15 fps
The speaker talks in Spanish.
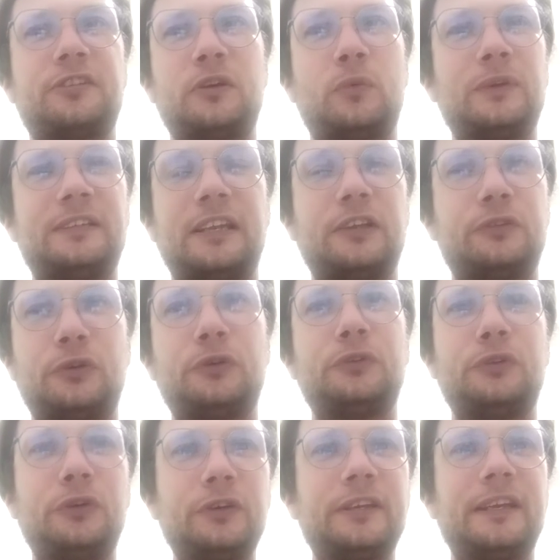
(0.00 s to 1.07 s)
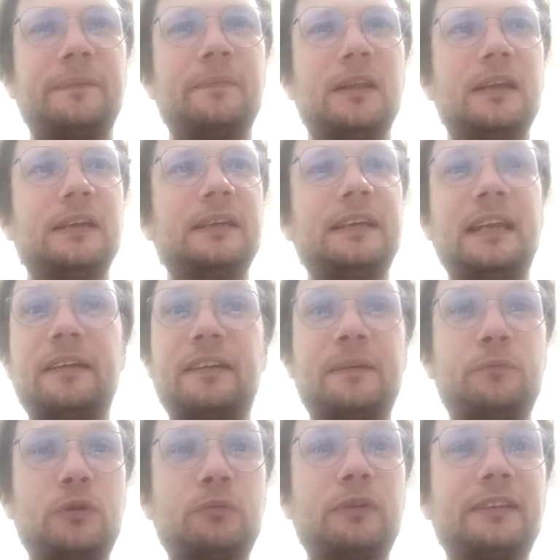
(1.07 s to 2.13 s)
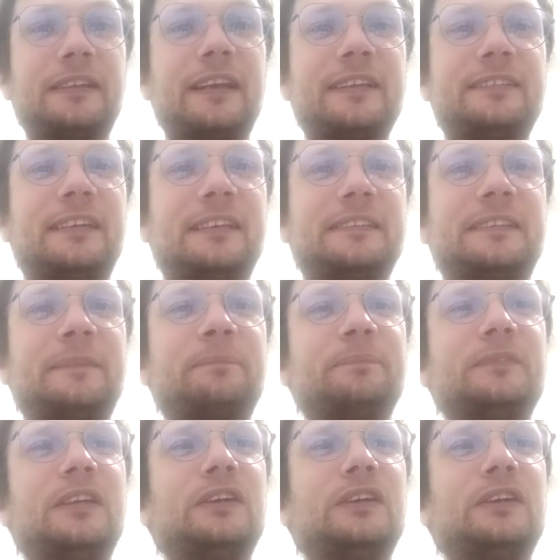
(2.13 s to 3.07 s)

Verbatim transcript: se encuentra de todo y, la verdad muy, muy interesante.